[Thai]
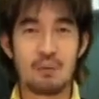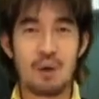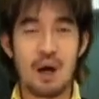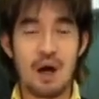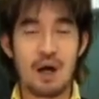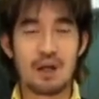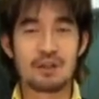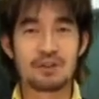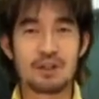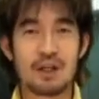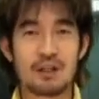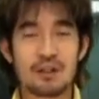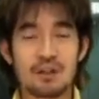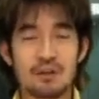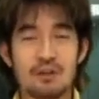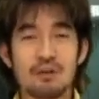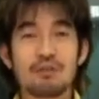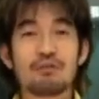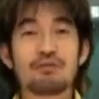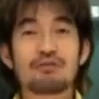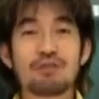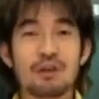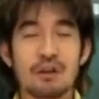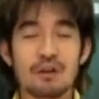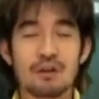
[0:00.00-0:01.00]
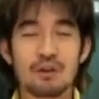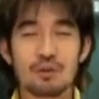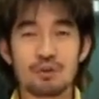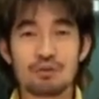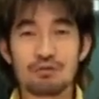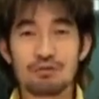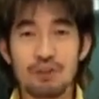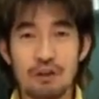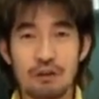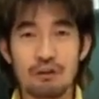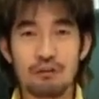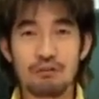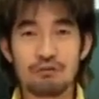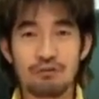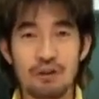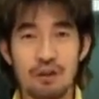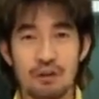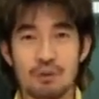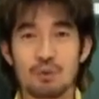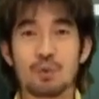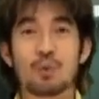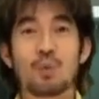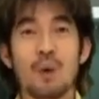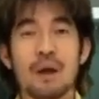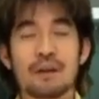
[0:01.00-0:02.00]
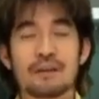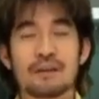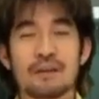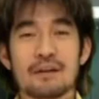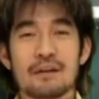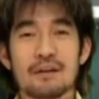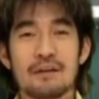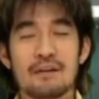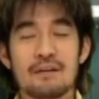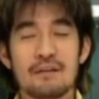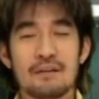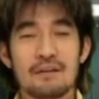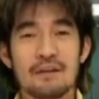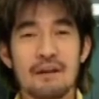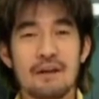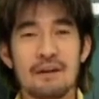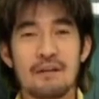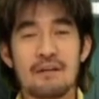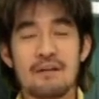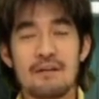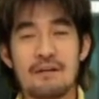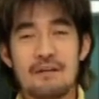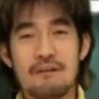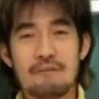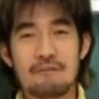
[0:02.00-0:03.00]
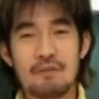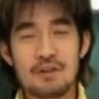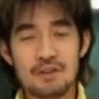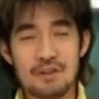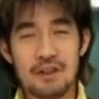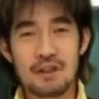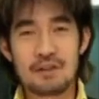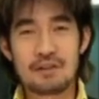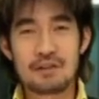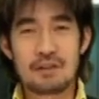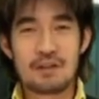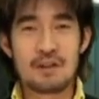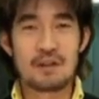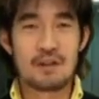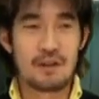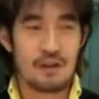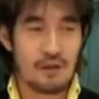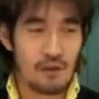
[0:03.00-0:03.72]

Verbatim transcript: ว่าฉันจะต้องฝึกฝึกฝึกทุกวันนะเพราะฉะนั้น